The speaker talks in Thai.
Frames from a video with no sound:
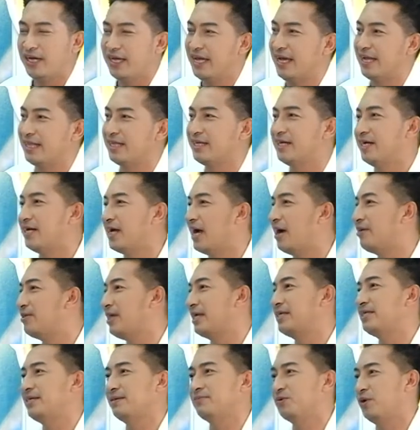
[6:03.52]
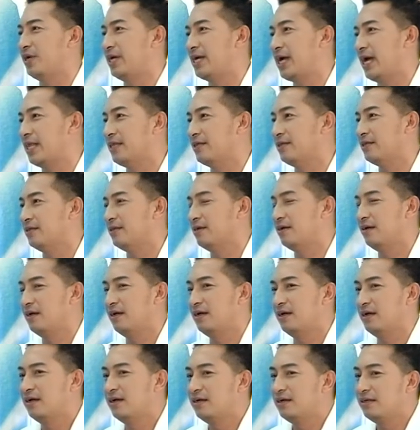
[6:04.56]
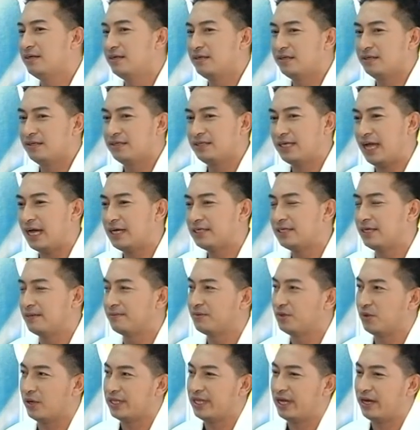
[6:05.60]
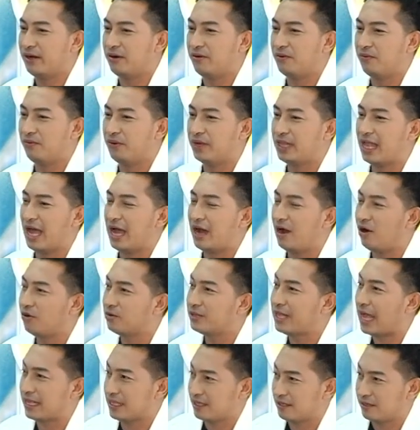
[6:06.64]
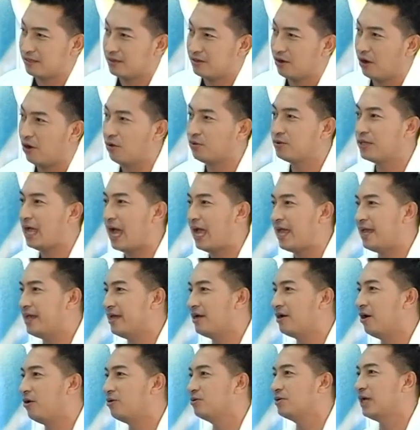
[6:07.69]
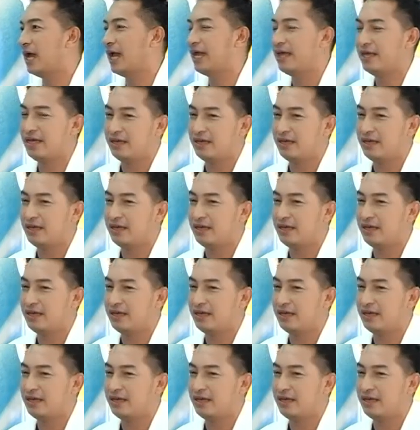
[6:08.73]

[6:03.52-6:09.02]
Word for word: ยเห็นเคยเข้าร้านเสริมสวยกันครับ ช่างเสริมสวยเนี่ย เวลาเขาดัดเขาใดเขาใช้